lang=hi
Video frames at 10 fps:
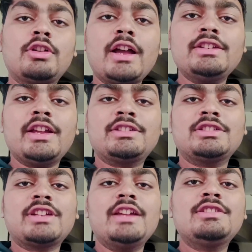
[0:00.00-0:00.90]
तो गाइज
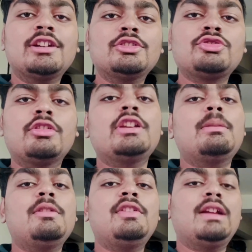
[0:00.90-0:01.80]
एक्सरसाइज का तो छोड़िए
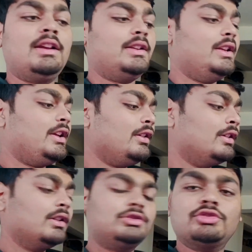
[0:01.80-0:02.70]
अभी फ़िलहाल के लिए
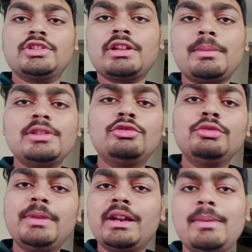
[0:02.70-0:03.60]
सोचे थे अभी
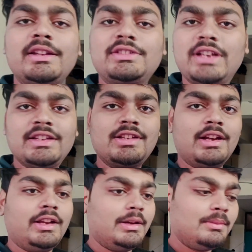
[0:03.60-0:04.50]
दूध पीने के बाद एक्सरसाइज
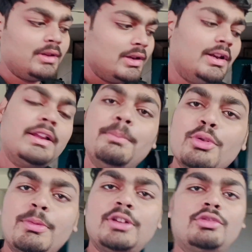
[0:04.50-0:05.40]
करेंगे हम लेकिन
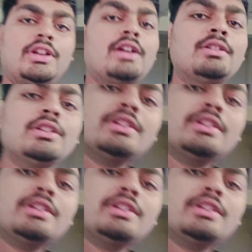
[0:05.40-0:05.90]
पोपट हो गया